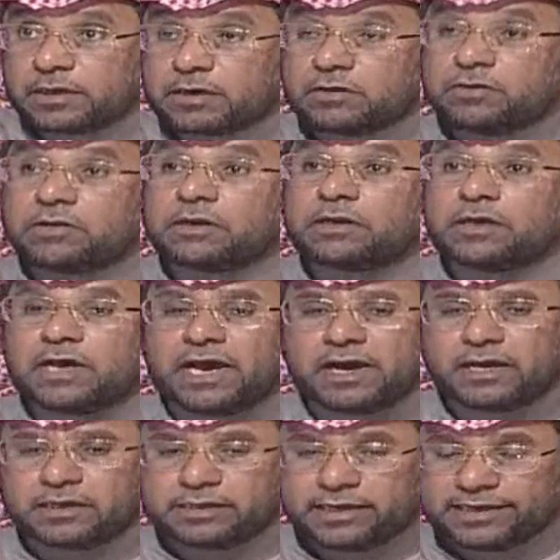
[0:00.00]
كل
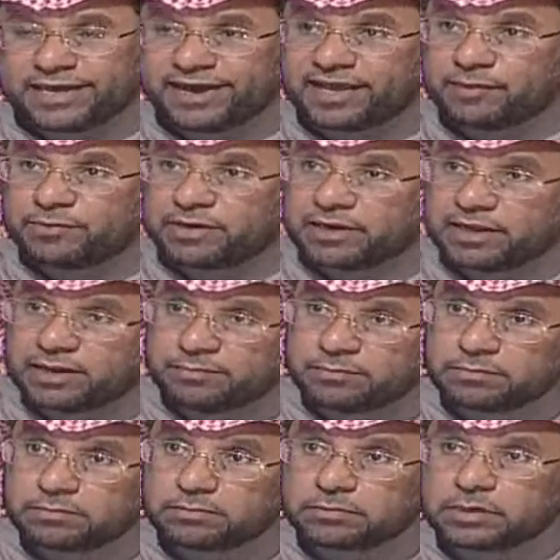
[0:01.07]
يعني اغلب الاعلام
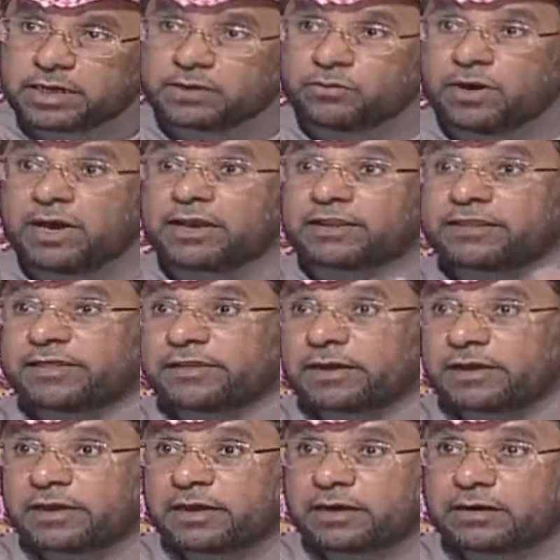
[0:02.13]
كان يعارض هذا
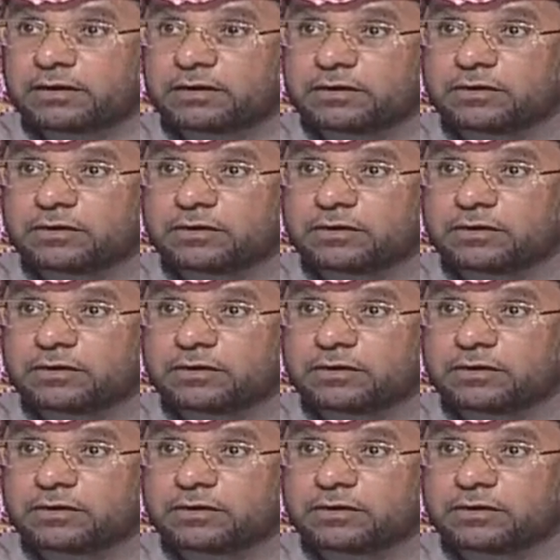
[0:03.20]
القرار